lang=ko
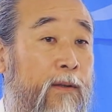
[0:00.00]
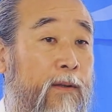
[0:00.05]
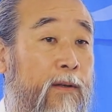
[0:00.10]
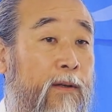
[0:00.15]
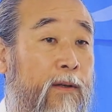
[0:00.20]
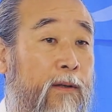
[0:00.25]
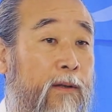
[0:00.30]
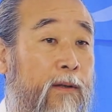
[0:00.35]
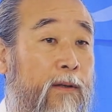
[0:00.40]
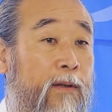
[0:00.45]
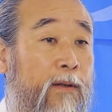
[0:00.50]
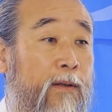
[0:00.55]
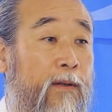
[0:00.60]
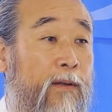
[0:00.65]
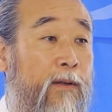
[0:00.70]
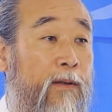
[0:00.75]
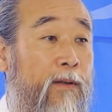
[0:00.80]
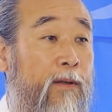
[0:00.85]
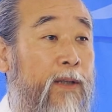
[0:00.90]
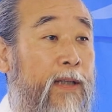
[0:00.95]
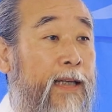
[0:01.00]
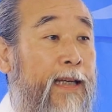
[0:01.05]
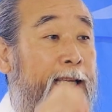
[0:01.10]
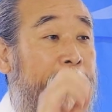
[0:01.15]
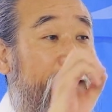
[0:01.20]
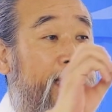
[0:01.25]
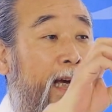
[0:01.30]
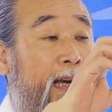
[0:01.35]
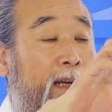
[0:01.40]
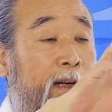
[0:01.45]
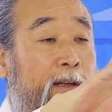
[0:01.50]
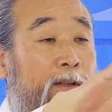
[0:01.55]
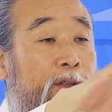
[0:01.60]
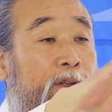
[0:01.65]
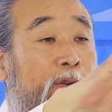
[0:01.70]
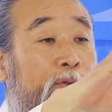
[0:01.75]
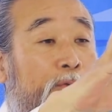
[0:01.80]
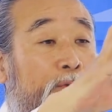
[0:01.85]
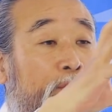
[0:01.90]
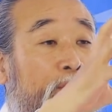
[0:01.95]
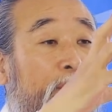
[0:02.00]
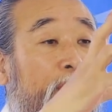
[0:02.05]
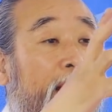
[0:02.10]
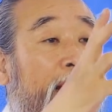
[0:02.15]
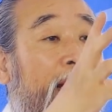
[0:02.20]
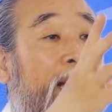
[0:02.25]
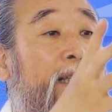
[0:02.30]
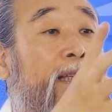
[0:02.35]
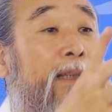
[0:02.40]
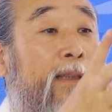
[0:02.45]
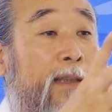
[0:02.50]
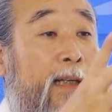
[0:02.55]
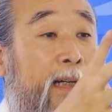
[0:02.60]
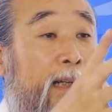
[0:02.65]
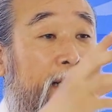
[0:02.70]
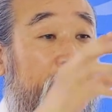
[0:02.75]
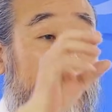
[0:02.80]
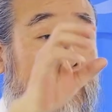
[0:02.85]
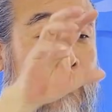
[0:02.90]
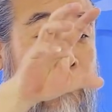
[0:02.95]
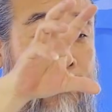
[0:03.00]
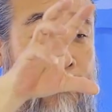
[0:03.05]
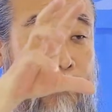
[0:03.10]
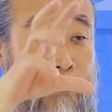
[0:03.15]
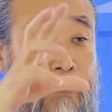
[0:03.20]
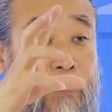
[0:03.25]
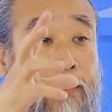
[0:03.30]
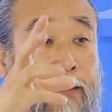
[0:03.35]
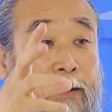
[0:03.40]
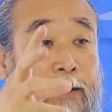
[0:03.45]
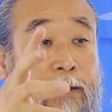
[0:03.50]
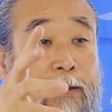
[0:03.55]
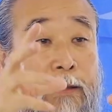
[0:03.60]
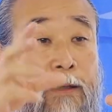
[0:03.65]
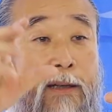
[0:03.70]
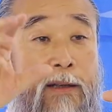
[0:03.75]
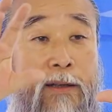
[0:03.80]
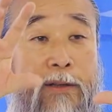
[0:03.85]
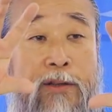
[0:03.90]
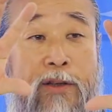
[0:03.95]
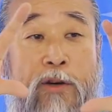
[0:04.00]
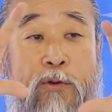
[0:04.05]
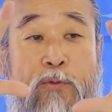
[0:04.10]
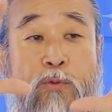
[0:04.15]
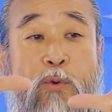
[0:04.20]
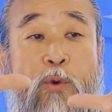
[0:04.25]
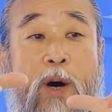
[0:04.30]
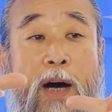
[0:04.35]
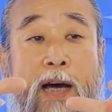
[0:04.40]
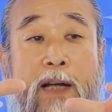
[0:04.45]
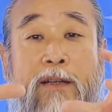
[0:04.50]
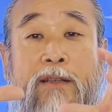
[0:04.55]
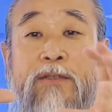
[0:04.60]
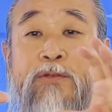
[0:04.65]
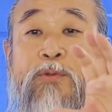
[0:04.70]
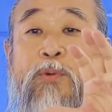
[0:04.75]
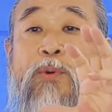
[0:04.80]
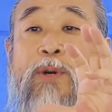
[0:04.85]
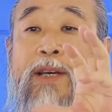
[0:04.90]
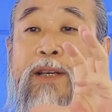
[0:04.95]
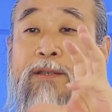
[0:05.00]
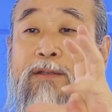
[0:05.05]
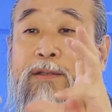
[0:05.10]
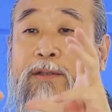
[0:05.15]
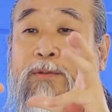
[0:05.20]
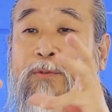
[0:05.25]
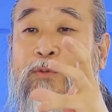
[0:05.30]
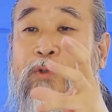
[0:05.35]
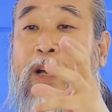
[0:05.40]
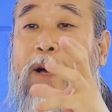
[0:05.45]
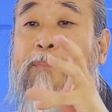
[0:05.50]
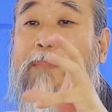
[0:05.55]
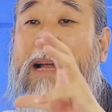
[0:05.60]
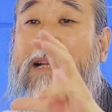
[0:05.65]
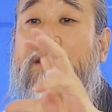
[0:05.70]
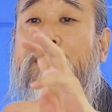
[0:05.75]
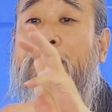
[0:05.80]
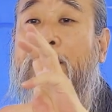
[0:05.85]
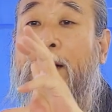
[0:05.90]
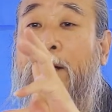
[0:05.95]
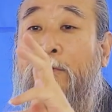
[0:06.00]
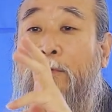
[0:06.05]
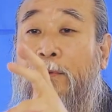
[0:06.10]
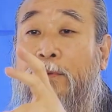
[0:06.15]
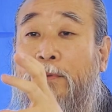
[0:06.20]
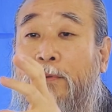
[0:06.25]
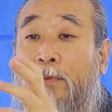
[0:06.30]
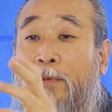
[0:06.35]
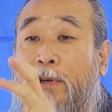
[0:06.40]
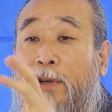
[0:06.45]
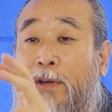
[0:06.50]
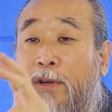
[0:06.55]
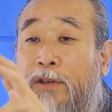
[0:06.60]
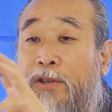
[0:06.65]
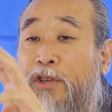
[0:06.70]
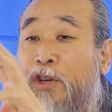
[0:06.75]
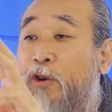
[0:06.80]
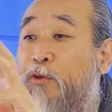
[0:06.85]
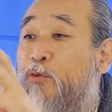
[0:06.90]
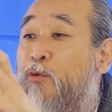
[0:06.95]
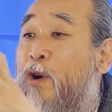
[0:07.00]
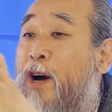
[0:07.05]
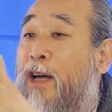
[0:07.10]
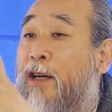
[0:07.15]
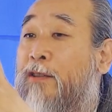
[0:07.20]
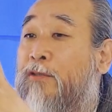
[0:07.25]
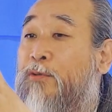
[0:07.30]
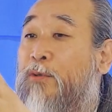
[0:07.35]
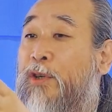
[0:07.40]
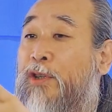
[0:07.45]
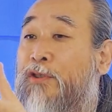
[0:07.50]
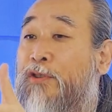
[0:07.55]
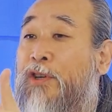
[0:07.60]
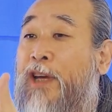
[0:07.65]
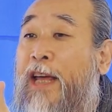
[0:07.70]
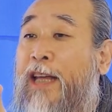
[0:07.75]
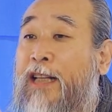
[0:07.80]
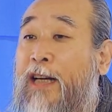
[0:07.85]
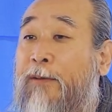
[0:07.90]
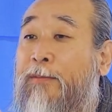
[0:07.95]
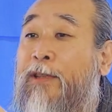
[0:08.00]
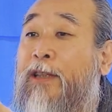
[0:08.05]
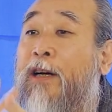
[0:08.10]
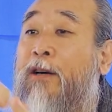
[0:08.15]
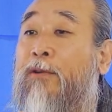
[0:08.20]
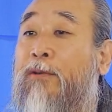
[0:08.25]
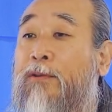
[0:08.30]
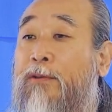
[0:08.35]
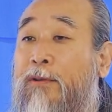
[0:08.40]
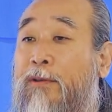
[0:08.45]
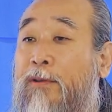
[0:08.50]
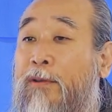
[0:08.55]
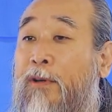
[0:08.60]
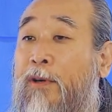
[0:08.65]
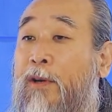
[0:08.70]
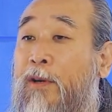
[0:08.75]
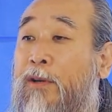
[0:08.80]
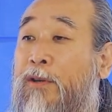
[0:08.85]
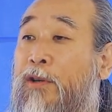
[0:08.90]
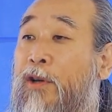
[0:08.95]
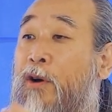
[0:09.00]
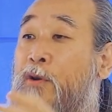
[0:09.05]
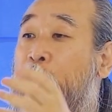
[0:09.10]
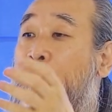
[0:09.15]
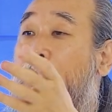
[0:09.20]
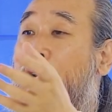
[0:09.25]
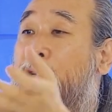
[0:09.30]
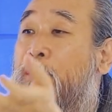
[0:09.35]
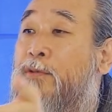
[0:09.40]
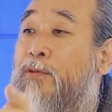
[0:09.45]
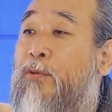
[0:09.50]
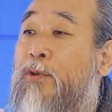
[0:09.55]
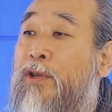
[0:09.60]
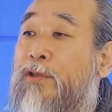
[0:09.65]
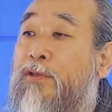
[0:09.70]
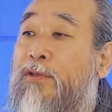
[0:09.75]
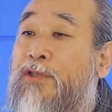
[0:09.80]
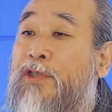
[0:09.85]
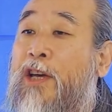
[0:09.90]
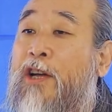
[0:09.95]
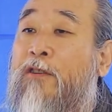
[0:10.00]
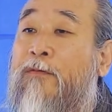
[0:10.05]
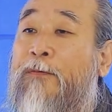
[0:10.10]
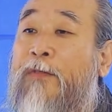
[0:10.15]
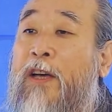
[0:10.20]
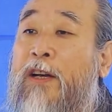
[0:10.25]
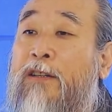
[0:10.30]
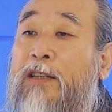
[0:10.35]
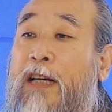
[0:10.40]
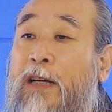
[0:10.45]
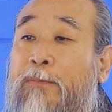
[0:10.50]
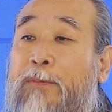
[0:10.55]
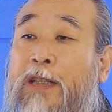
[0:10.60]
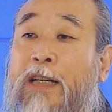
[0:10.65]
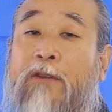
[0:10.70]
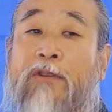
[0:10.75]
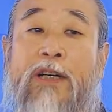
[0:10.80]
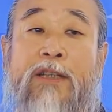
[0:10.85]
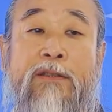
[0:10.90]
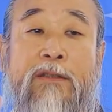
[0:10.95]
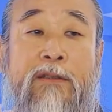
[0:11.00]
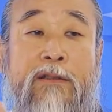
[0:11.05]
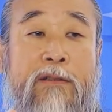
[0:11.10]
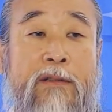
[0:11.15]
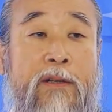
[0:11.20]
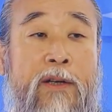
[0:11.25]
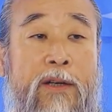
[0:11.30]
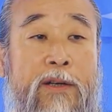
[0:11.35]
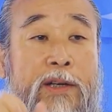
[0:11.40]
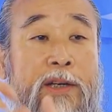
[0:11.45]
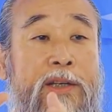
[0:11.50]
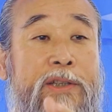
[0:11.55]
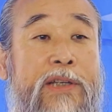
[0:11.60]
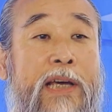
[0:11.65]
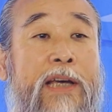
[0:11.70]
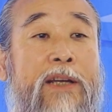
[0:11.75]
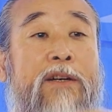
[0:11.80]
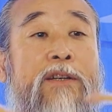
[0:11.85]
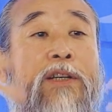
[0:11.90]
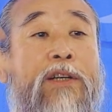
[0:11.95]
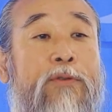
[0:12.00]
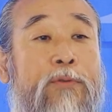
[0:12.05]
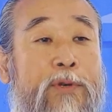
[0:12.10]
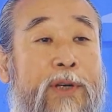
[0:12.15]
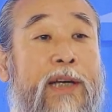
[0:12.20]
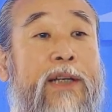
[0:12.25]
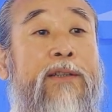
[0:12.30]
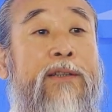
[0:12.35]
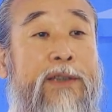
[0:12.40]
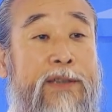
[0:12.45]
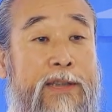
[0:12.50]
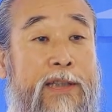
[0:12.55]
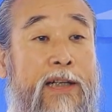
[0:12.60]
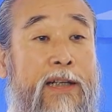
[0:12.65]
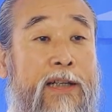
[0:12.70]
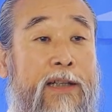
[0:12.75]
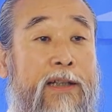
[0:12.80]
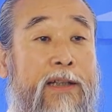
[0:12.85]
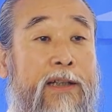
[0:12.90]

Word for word: 어, 이 사회를 연구를 해야 된다. 어, 연구하는 속에서 우리가 발전하고 연구하는 속에서 해답이 나오고 연구하는 속에서 새로운 패러다임이 나와서 이 사회를 이롭게 하는 것이다.